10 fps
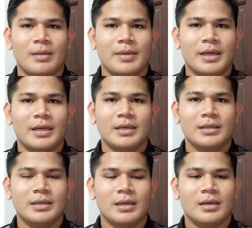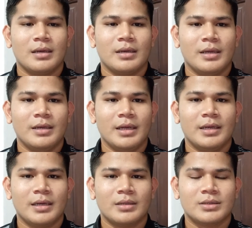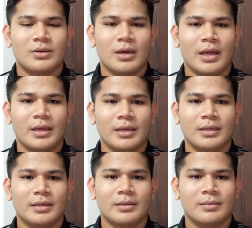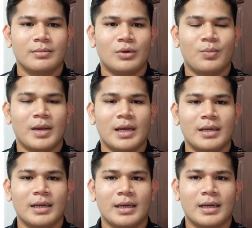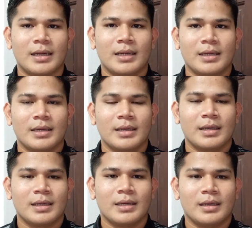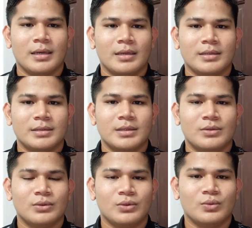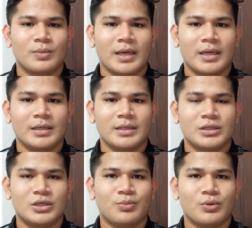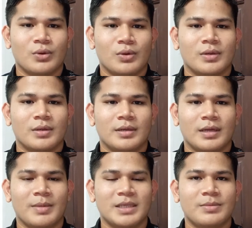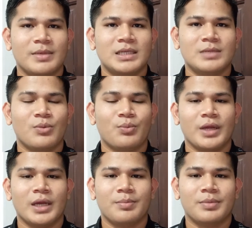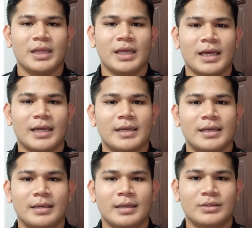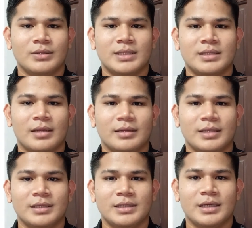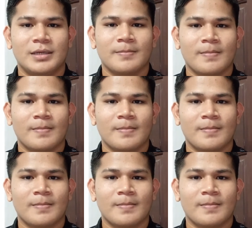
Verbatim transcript: Amerika, India, dan Australia merupakan negara uh, sekutu bagi Jepun dan masing-masing mempunyai kepentingan dan juga strategik